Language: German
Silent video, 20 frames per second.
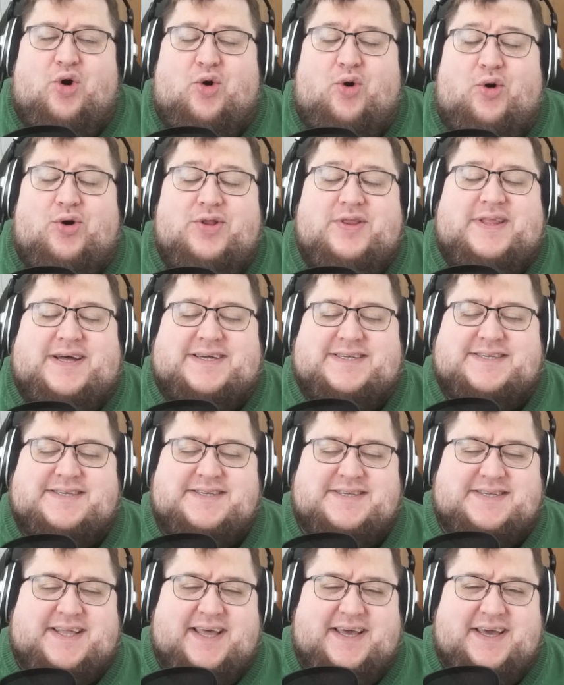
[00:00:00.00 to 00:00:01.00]
Und das
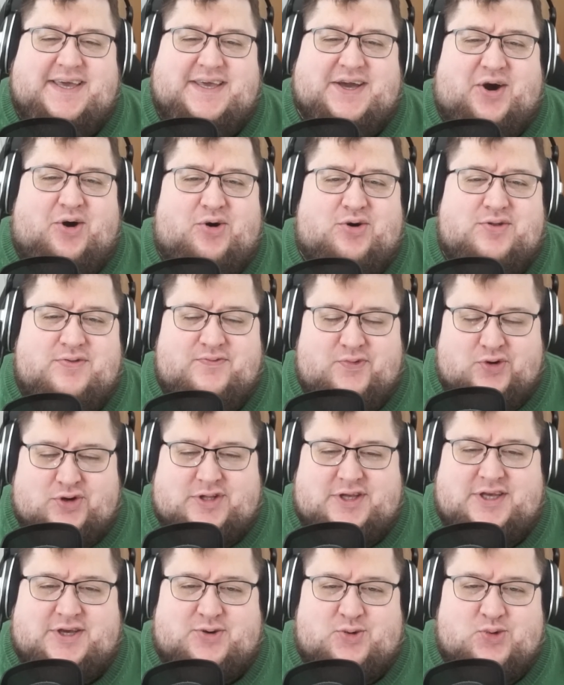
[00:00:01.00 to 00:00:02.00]
ist, denke ich, auch ein
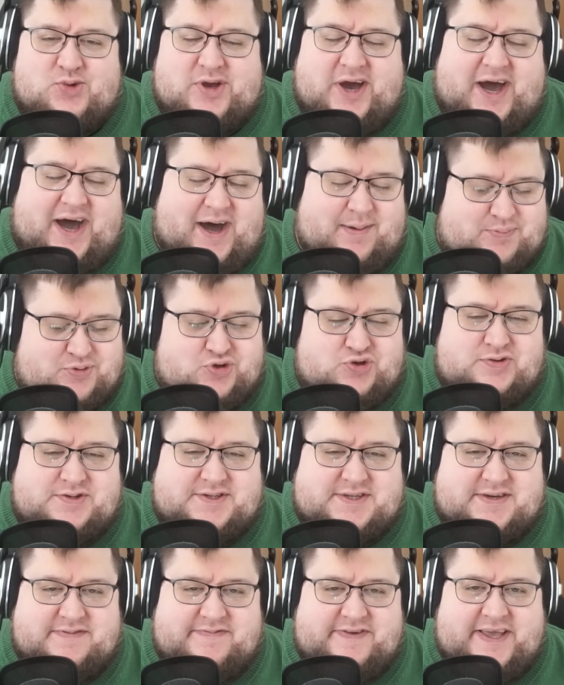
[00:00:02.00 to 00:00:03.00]
wirklich guter
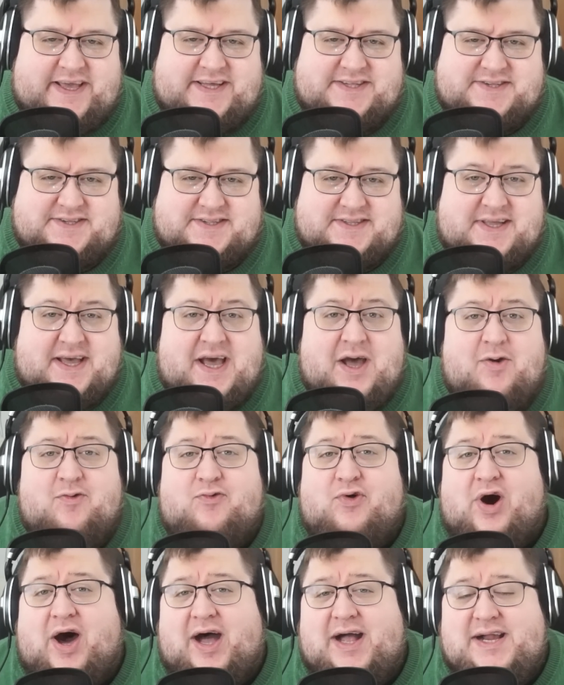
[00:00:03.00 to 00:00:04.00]
Abschluss gewesen.
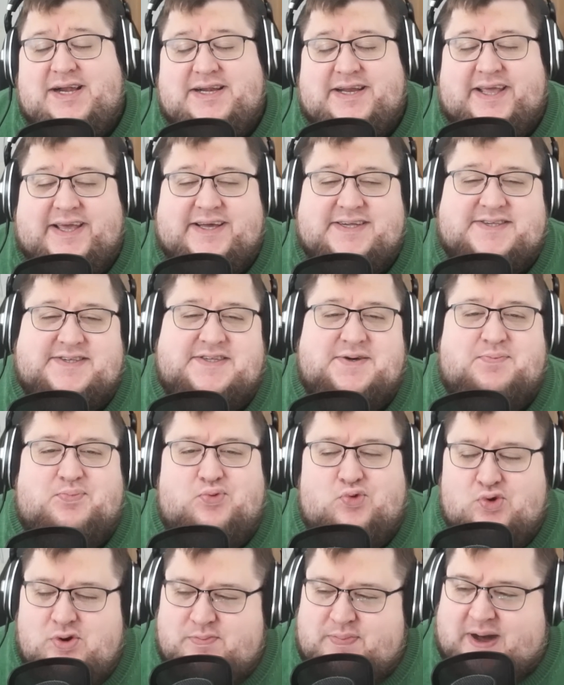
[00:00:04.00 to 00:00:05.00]
Vor allen Dingen ist eine
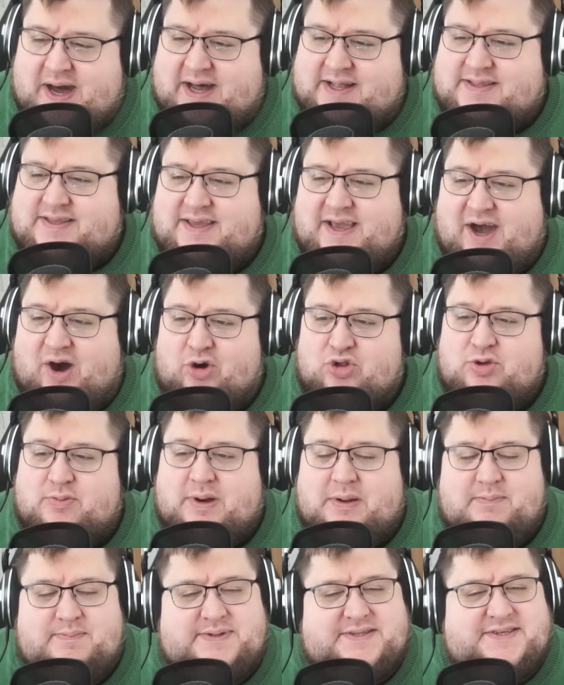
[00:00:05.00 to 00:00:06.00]
Poolparty ja auch
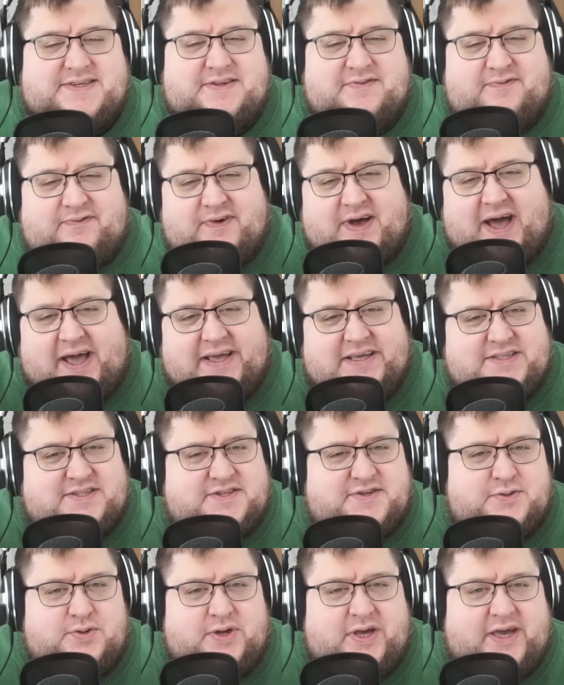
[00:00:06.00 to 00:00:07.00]
nochmal ein bisschen
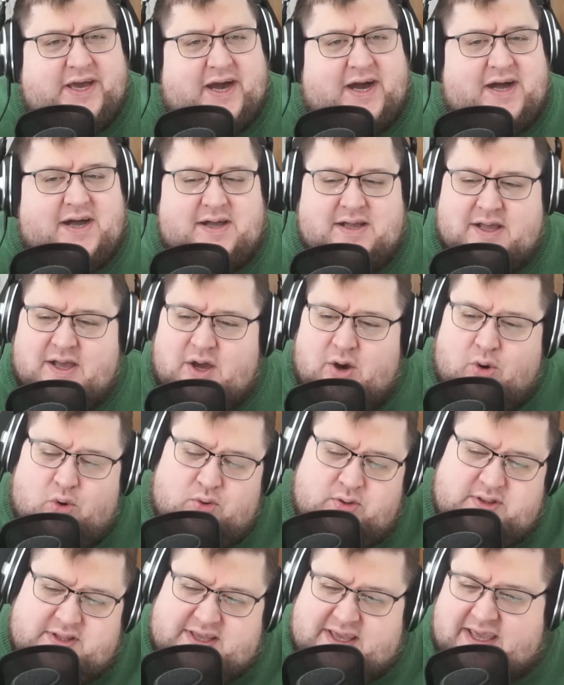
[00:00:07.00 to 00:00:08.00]
freizügiger
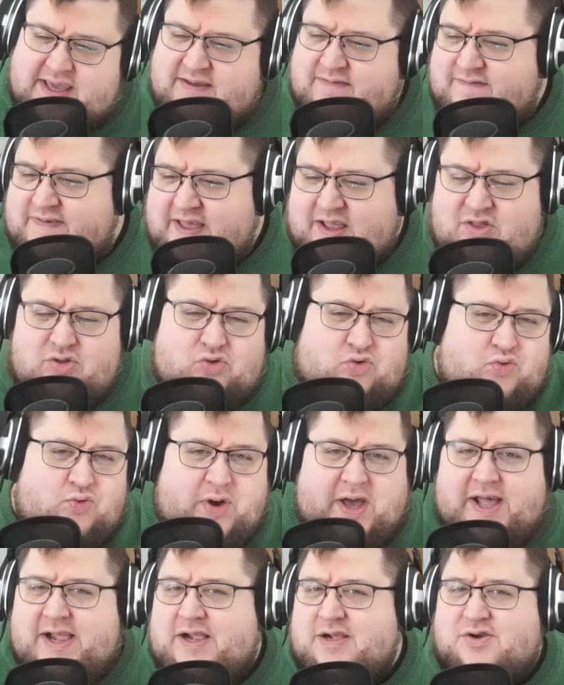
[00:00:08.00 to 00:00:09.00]
und
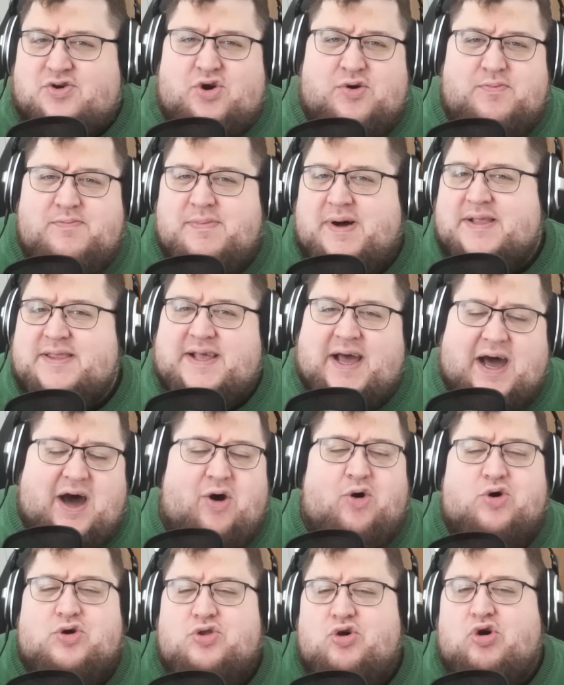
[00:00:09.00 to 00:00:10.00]
eventuell kommt man da
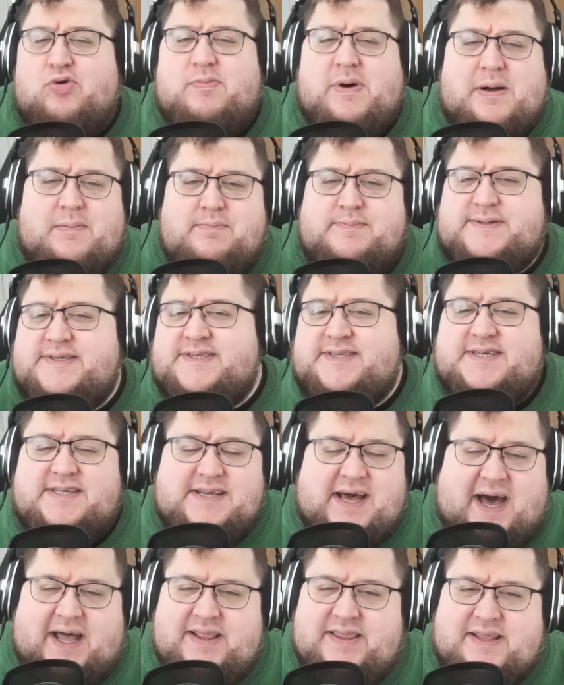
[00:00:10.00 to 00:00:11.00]
auch nochmal ein bisschen
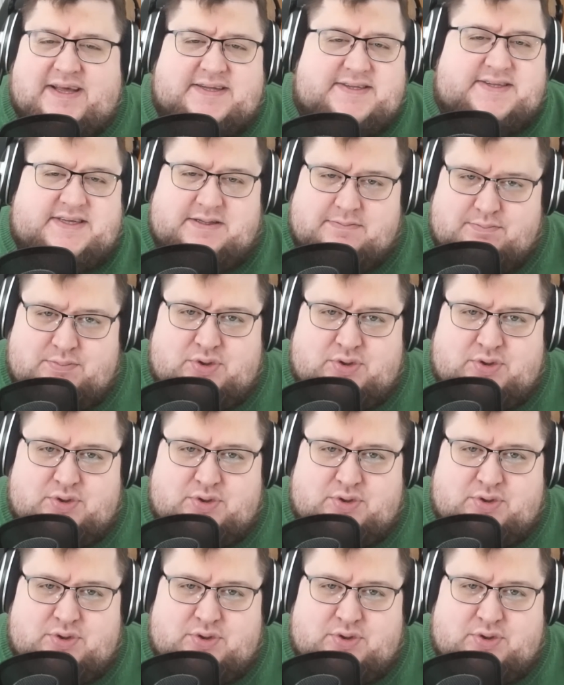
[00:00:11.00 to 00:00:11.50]
anders in